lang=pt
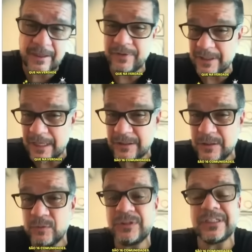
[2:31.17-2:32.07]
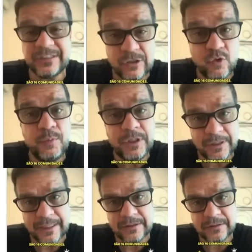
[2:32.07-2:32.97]
que na verdade são 16
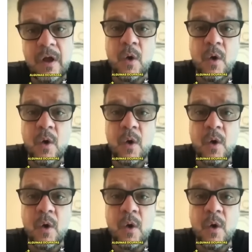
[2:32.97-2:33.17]
comunidades,